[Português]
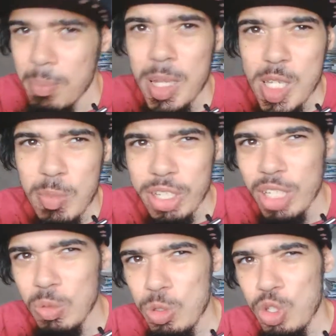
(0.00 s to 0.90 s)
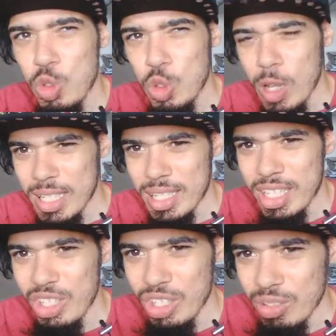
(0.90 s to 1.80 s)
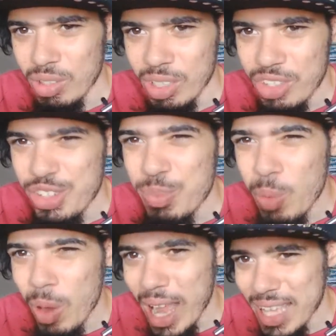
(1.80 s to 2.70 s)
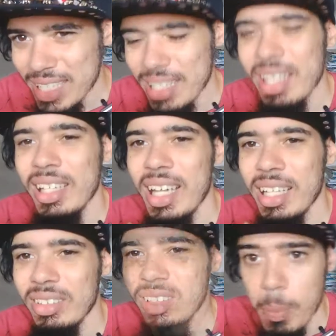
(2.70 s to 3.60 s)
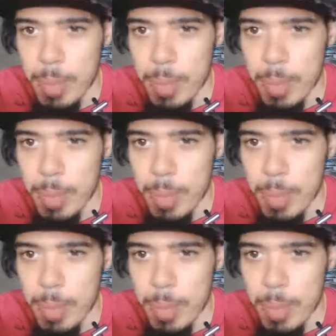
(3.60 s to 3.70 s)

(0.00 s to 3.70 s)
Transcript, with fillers: Mesmo que lute só assim de boaça, tá ligado?